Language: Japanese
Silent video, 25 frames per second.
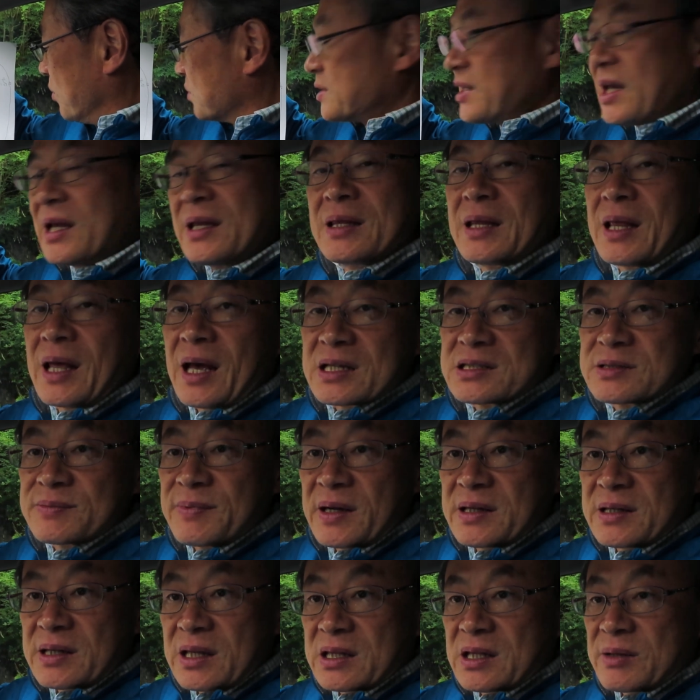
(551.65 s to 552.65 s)
5000で発
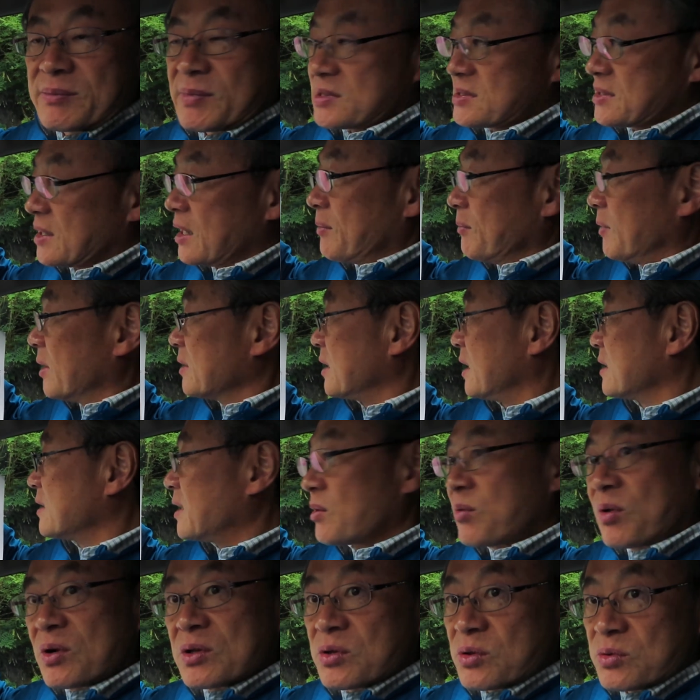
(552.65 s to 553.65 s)
売になってますからまあ大
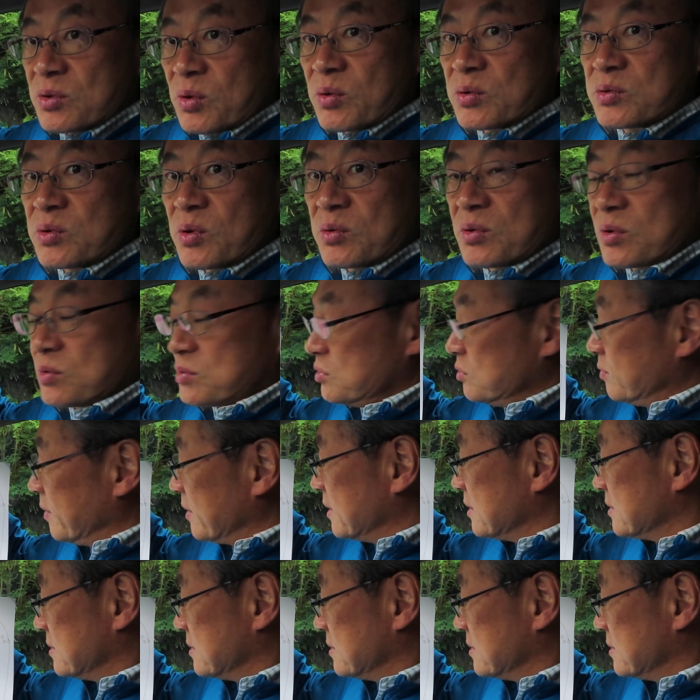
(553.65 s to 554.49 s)
体これと同等の車